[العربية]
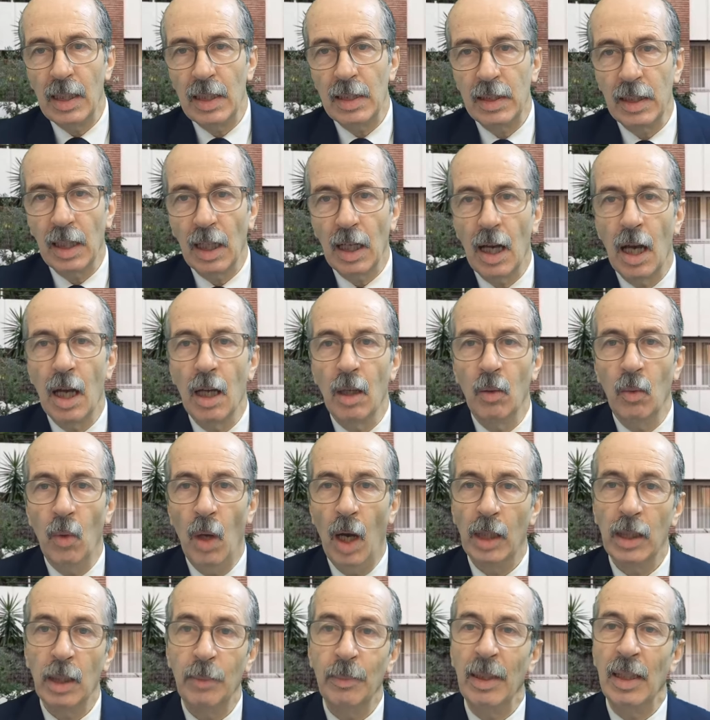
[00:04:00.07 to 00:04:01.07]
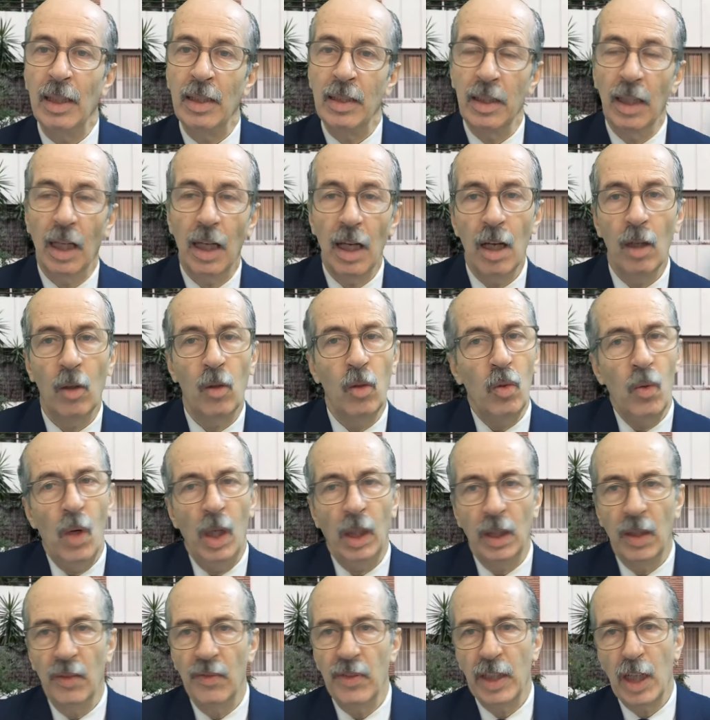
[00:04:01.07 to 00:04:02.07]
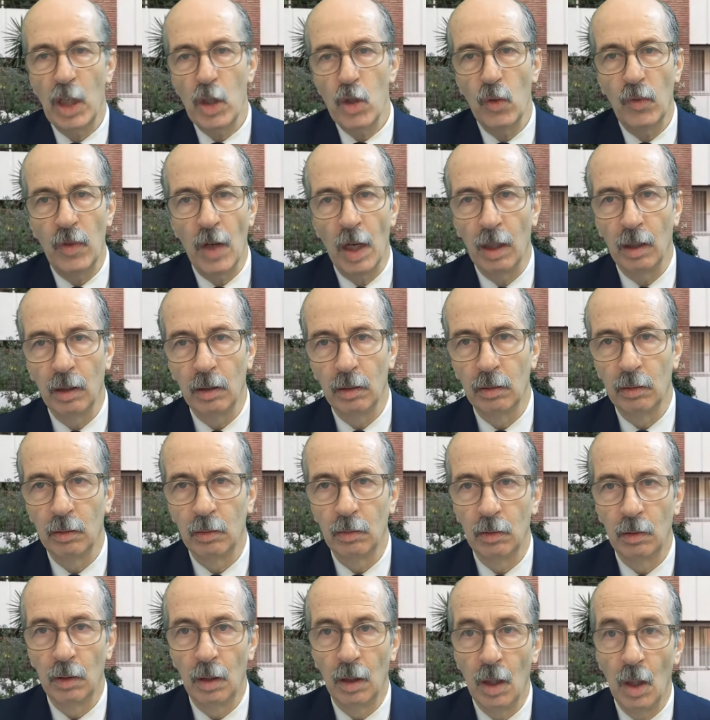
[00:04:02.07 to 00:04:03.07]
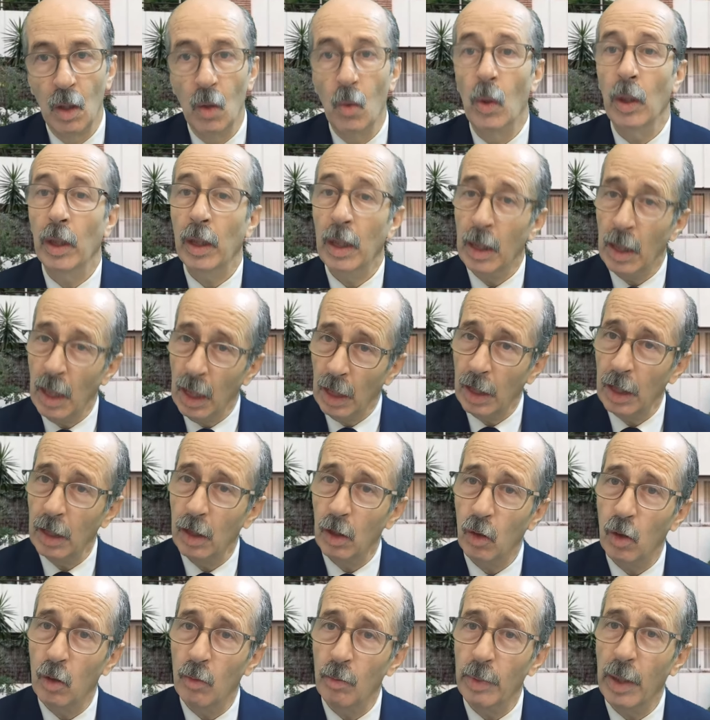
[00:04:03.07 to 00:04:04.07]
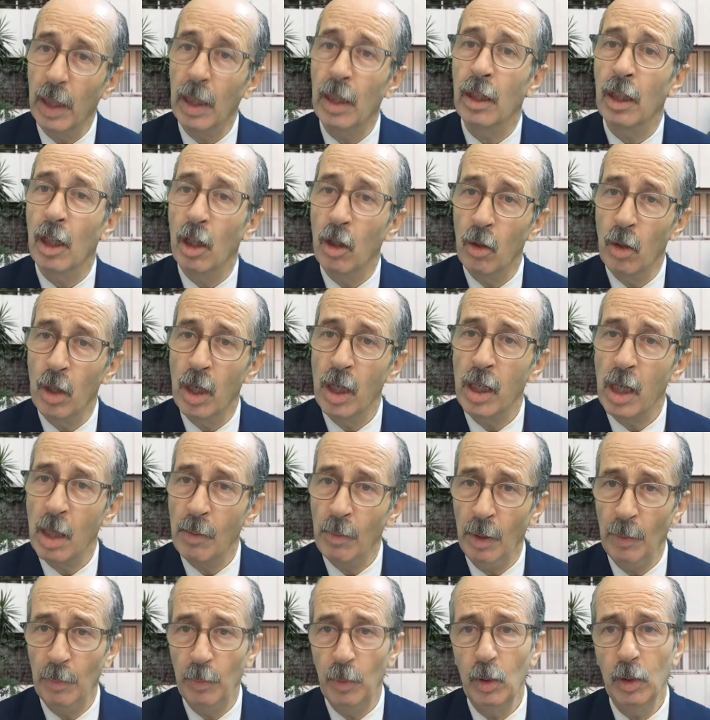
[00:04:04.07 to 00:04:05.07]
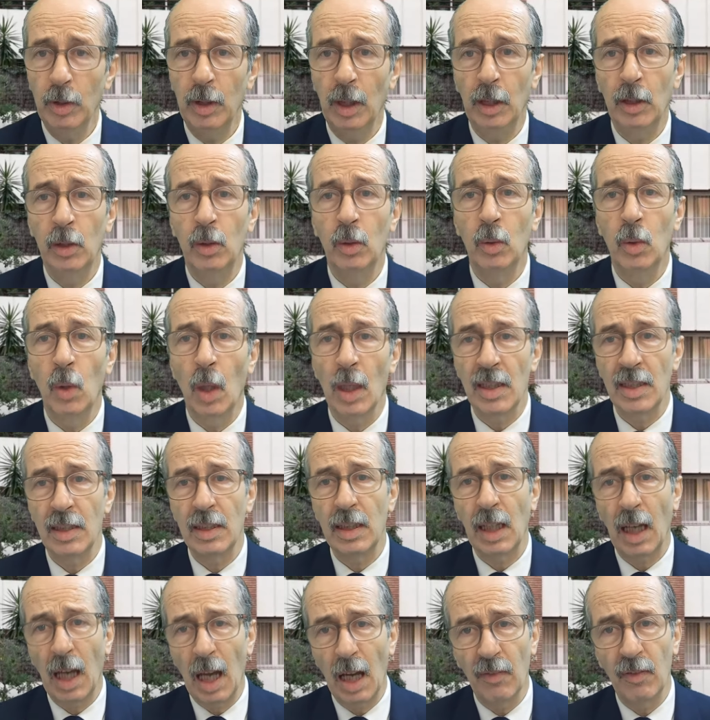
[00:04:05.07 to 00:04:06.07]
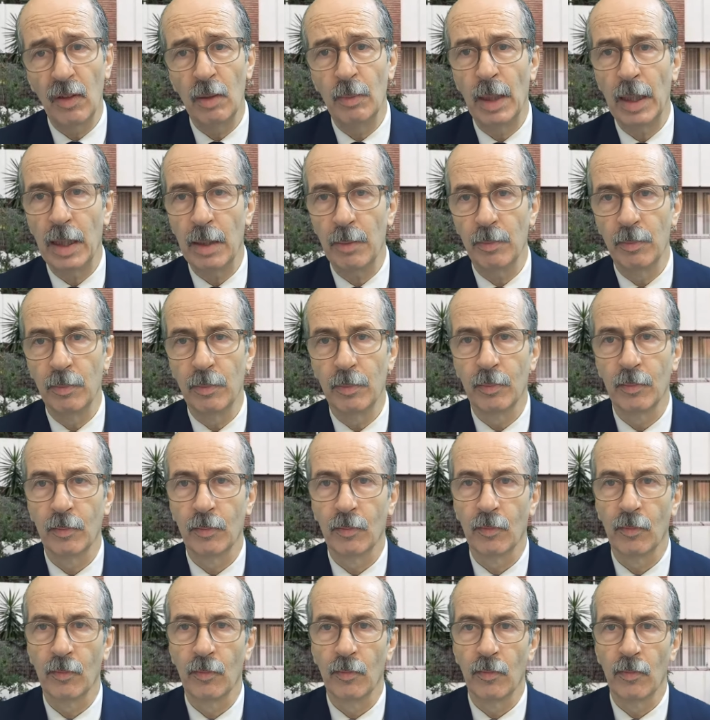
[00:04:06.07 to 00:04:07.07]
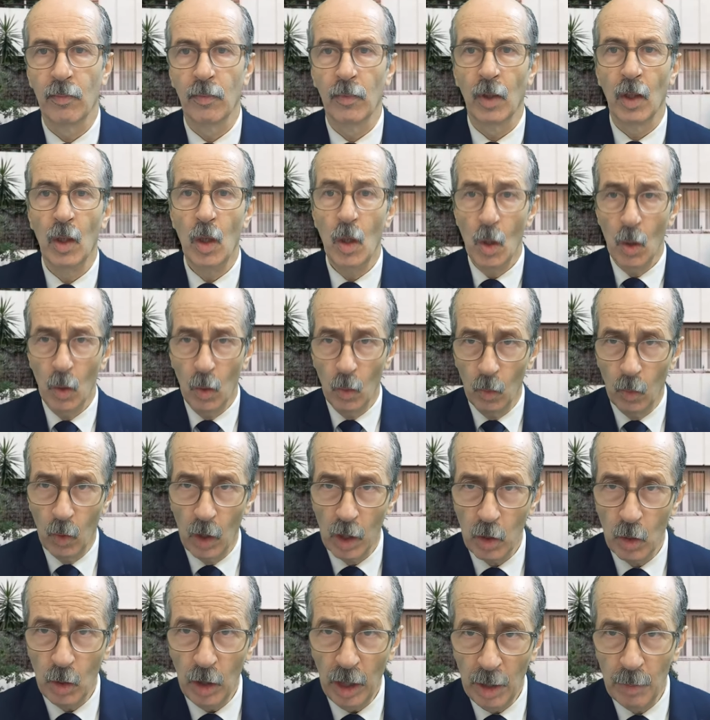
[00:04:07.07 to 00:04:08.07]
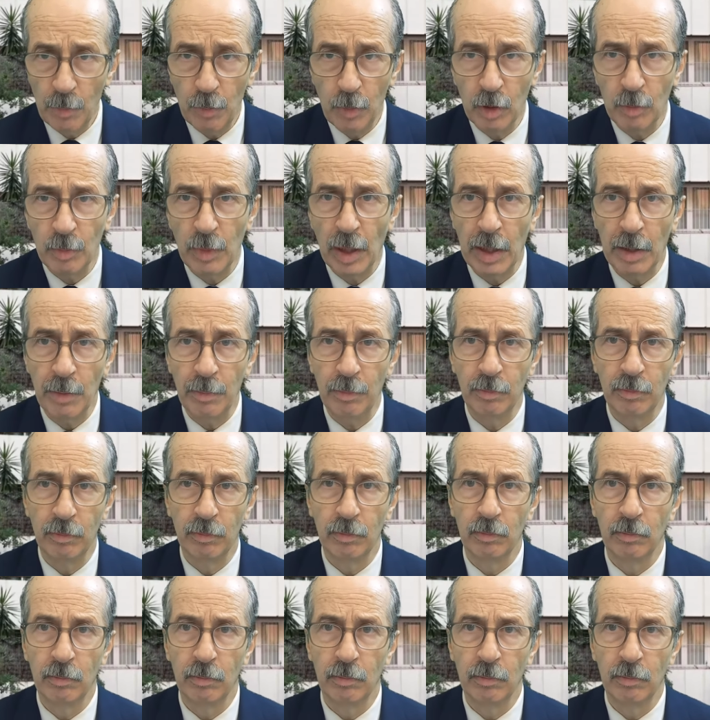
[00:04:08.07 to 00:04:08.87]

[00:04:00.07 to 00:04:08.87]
الالتقاء وعدم الالتقاء كل واحد كيفاش كيشوفها ولكن ناكد لكم بانه هشام عبود عنده اصدقاء في المغرب ويحب المغرب